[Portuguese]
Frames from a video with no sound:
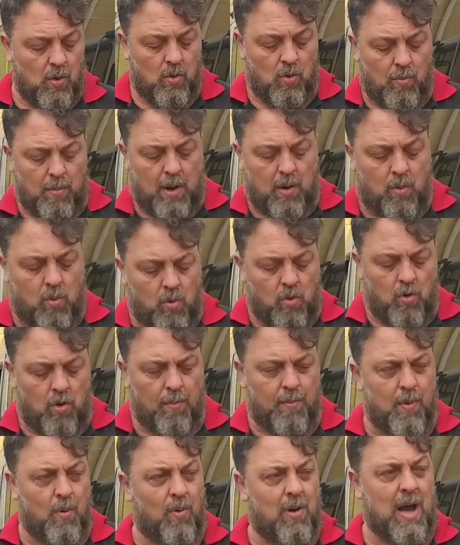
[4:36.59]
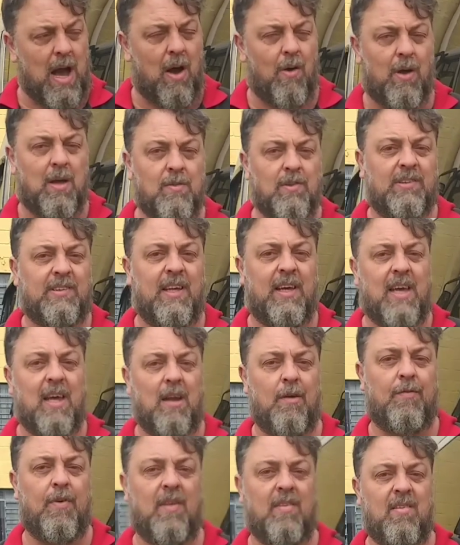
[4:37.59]
Uma Kombi, um carro que você
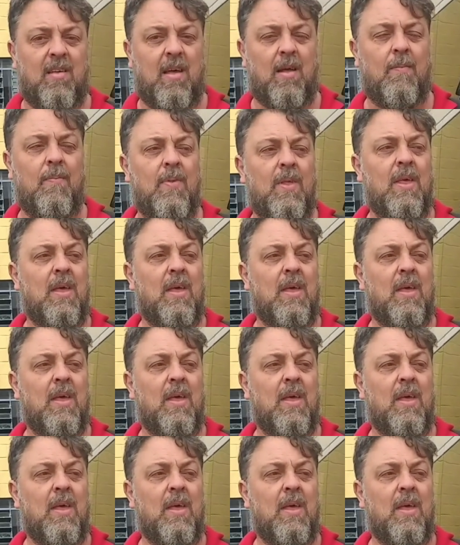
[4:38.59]
queira fazer,